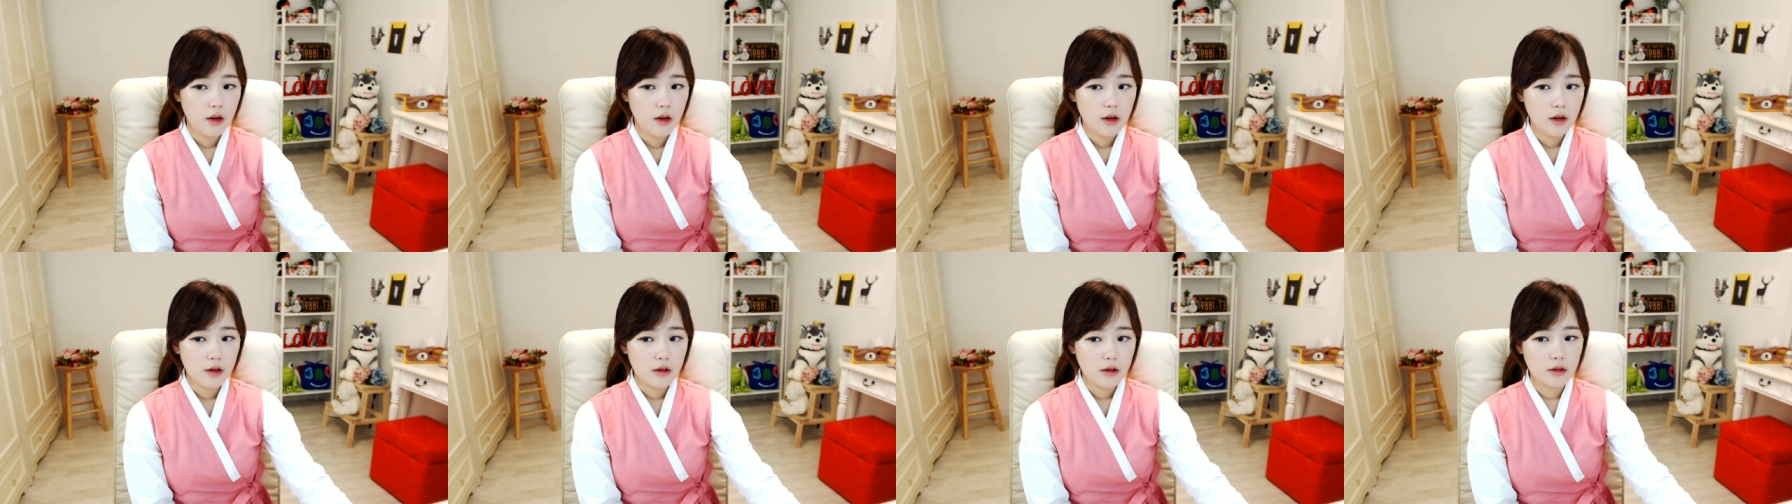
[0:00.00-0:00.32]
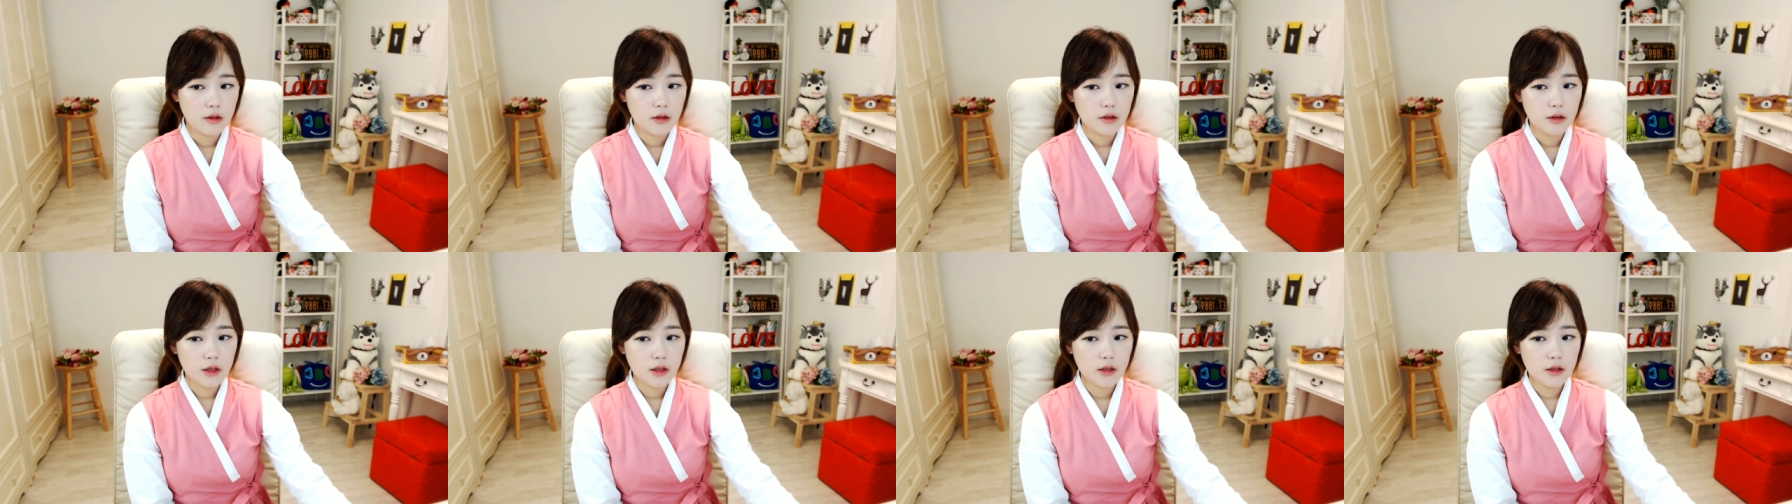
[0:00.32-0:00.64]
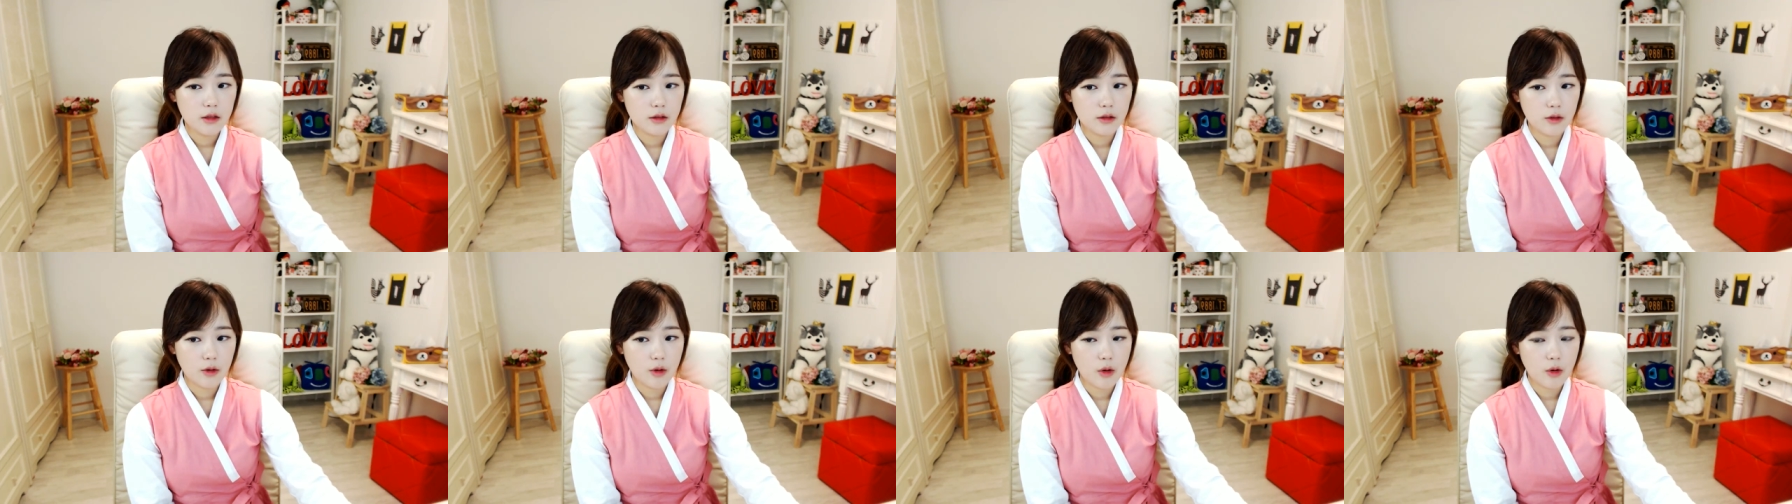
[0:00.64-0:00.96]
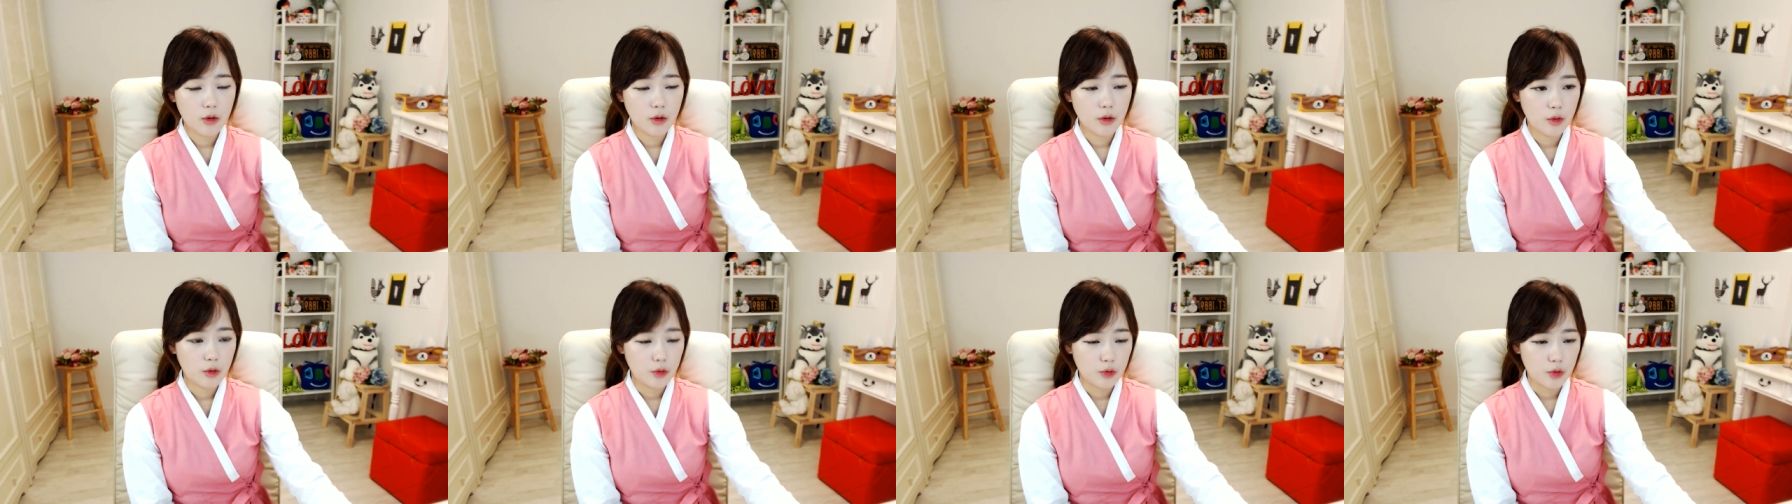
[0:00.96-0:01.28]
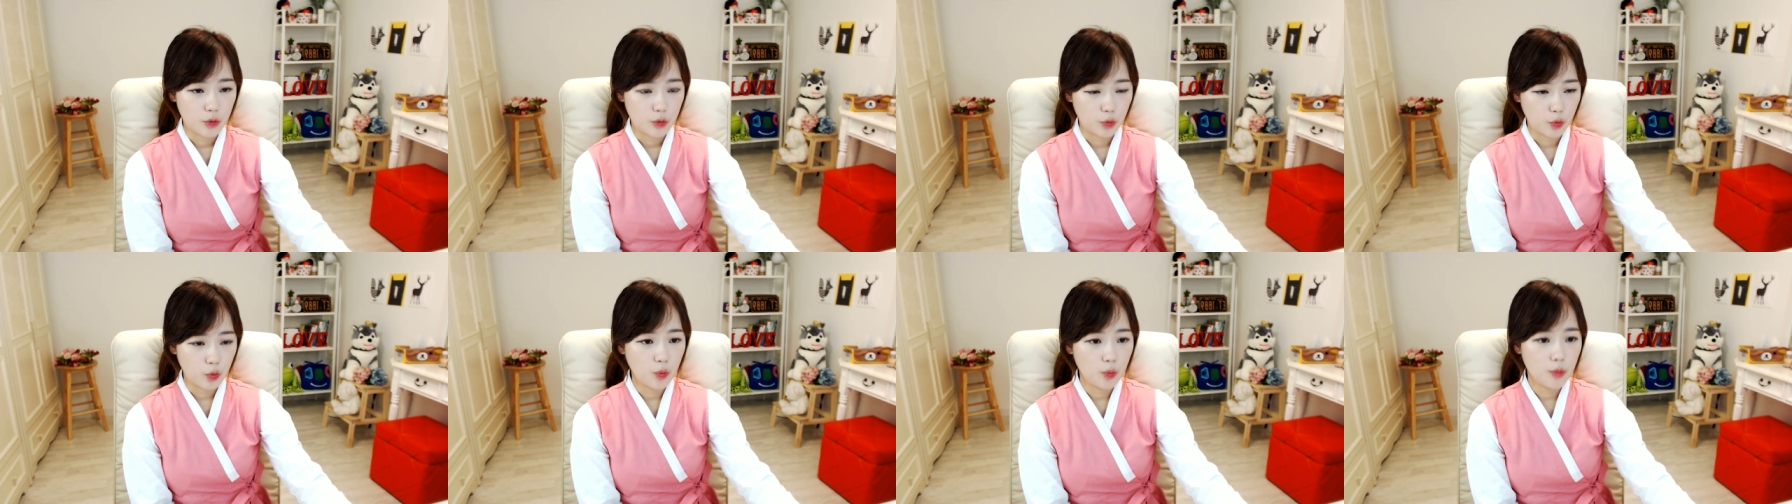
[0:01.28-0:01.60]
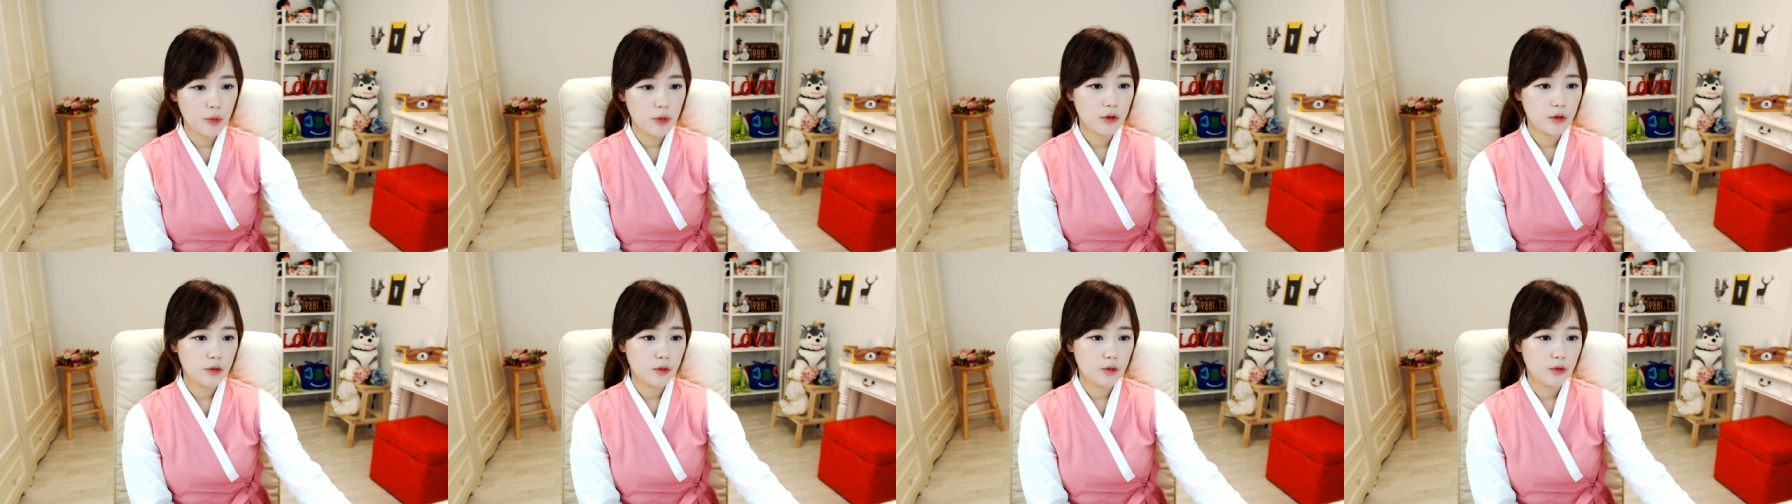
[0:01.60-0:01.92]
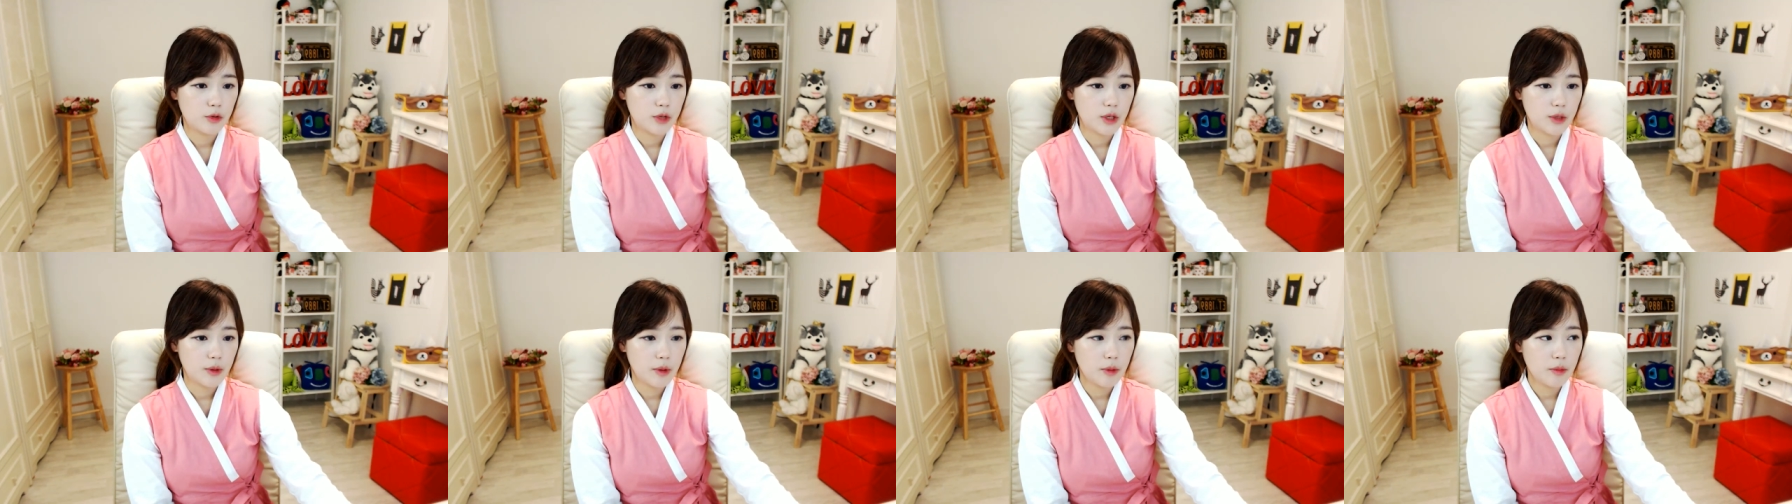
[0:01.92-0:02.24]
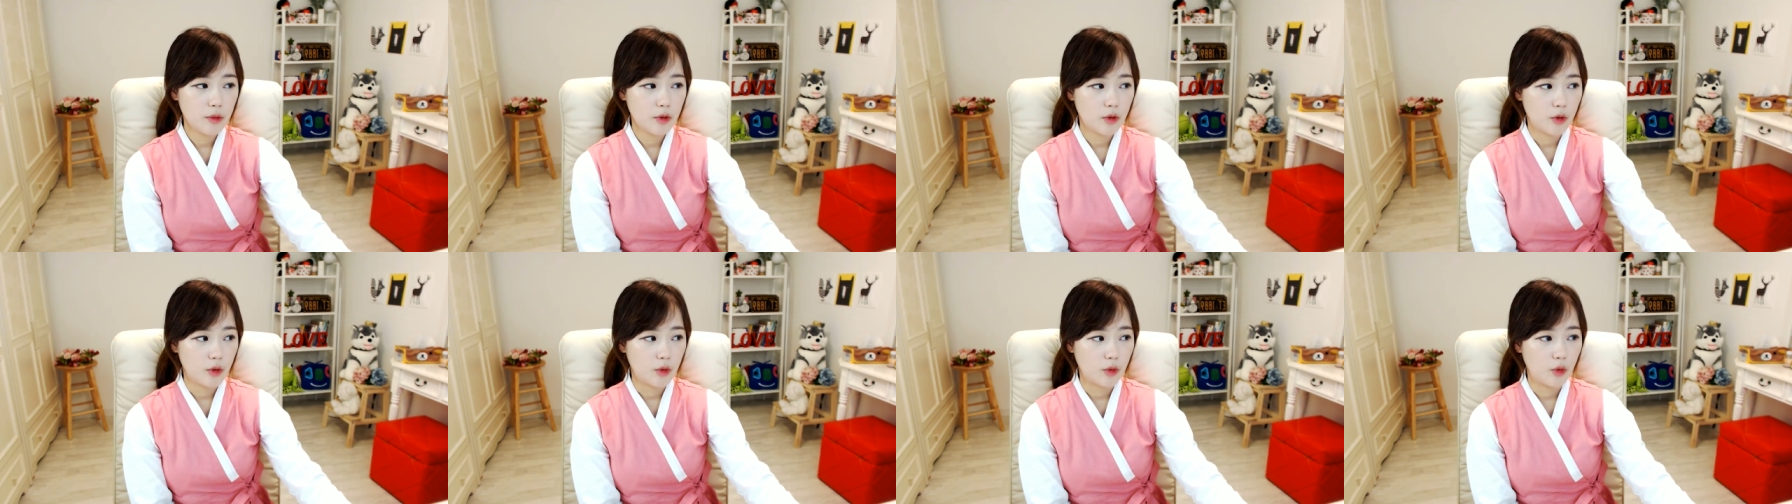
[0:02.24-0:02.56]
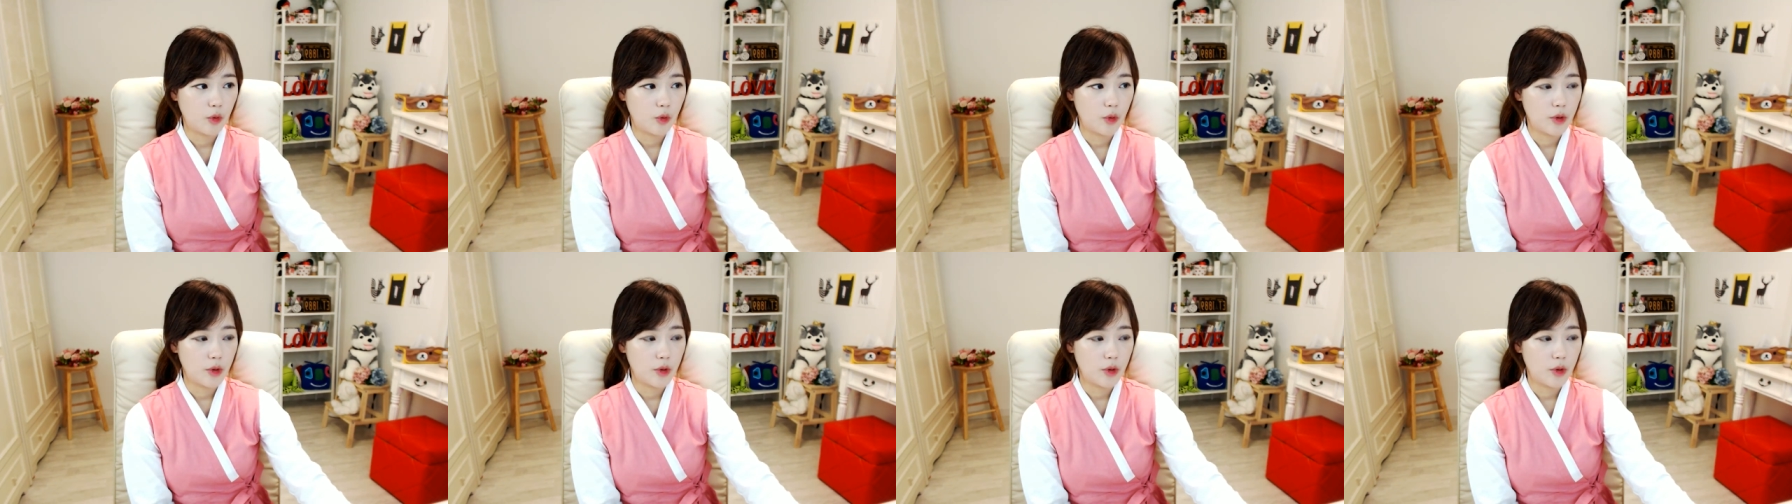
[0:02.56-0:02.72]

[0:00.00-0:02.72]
그때는 그런 경우도 있고 농민들도 참 힘들었고